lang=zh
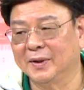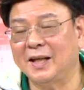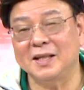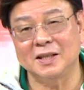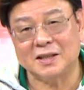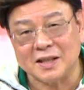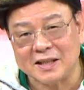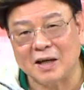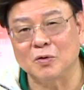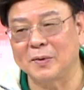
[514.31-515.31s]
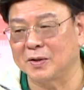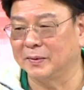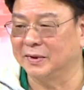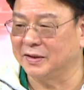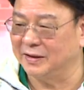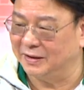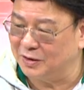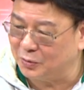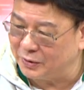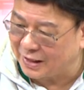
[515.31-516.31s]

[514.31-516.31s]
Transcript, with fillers: 那你这一张股票什么特色？你注意